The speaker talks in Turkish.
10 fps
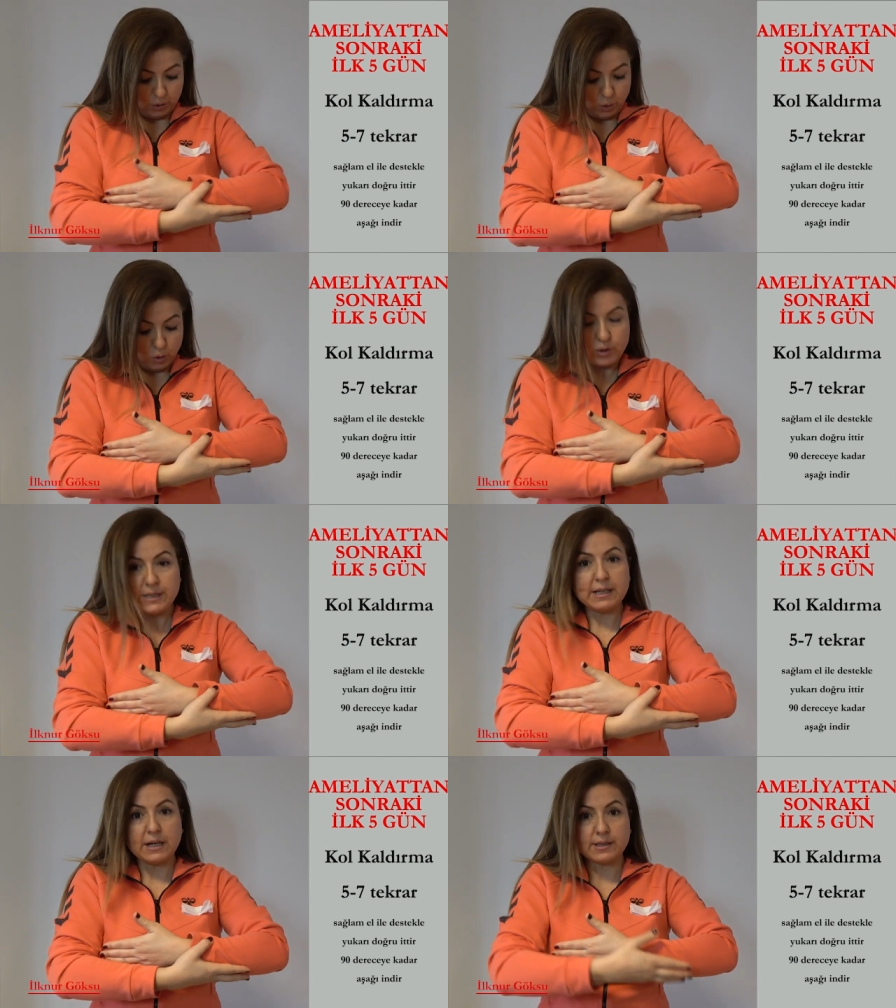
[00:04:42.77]
Göğüs
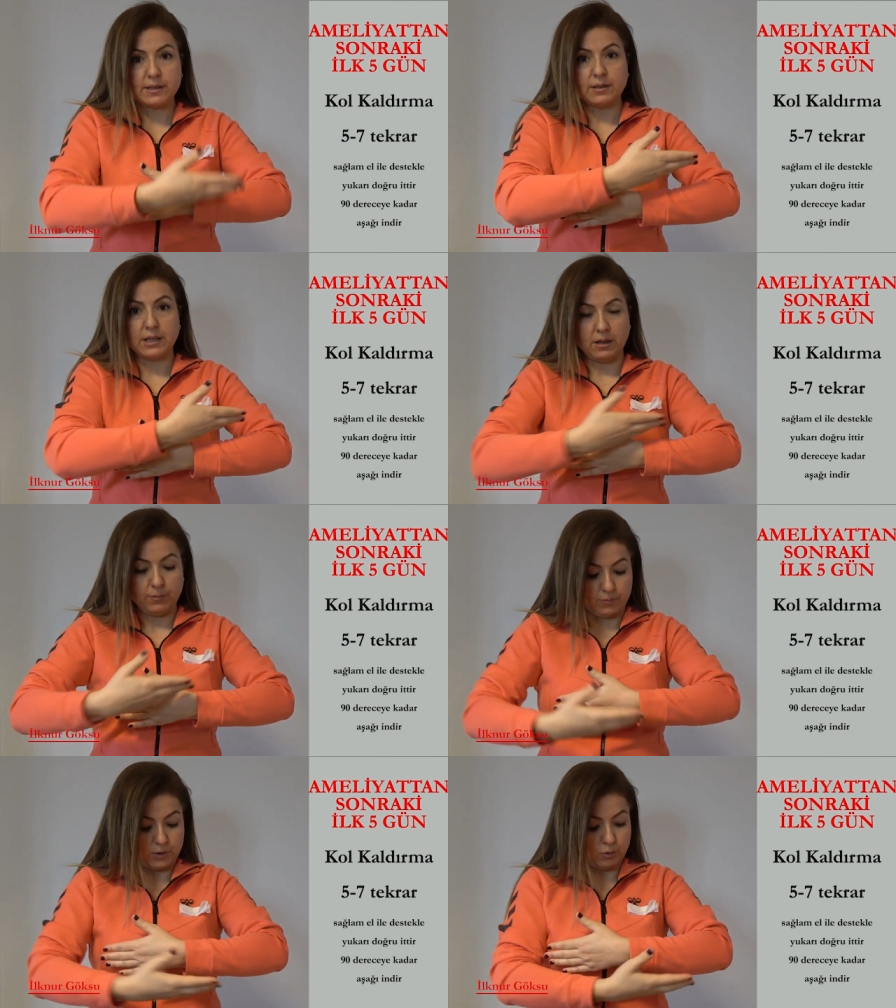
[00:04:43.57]

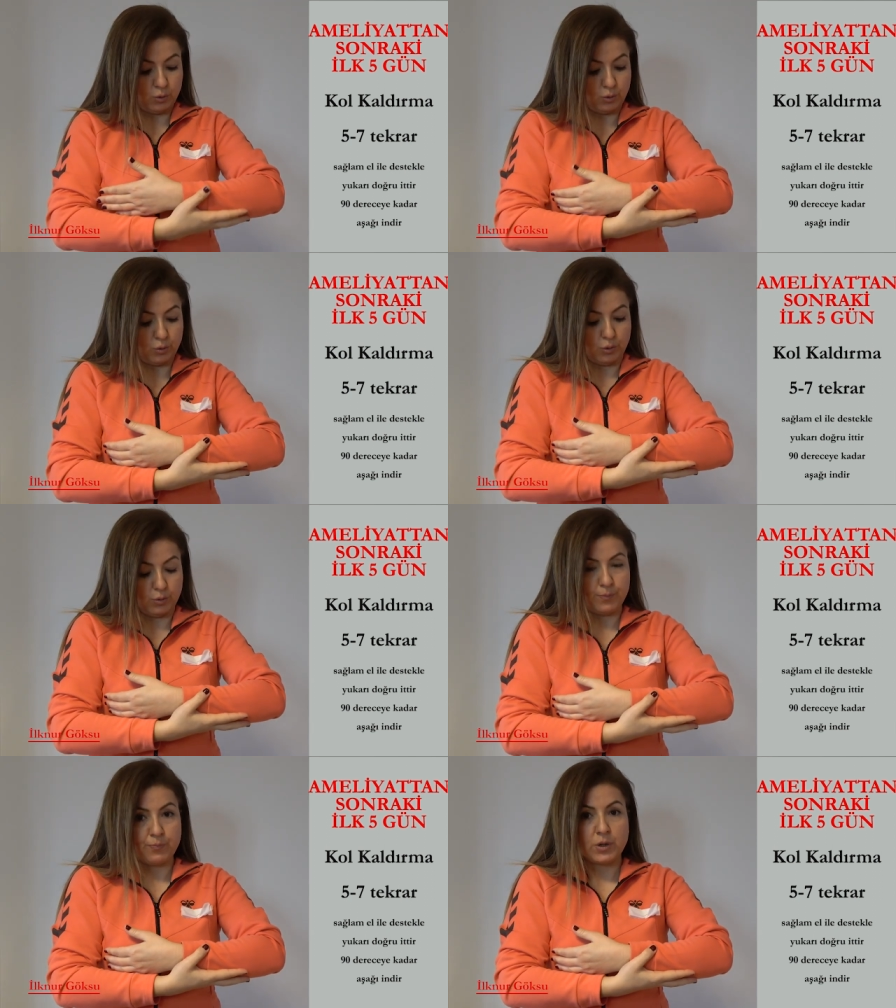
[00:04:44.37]
hizasında tuttuk.